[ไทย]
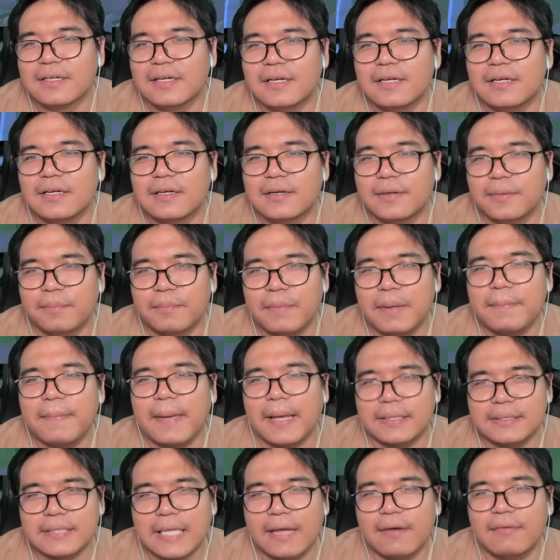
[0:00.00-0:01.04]
เออไม่แป
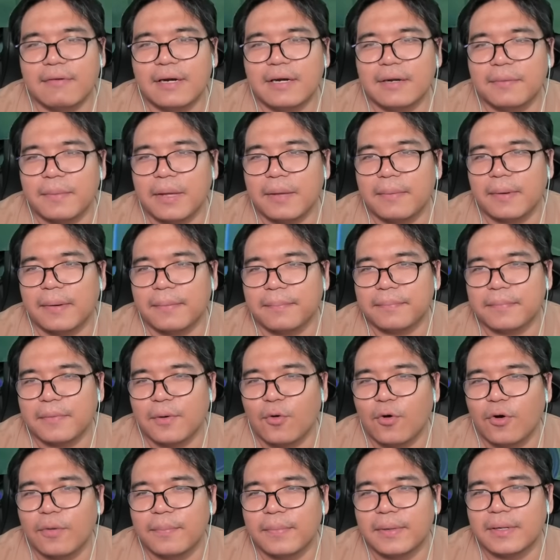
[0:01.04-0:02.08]
ลกใจว่าทำไมแบบ
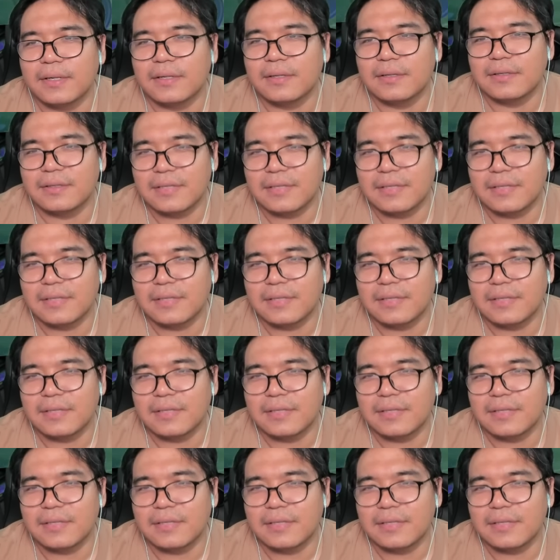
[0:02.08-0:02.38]
คนมัน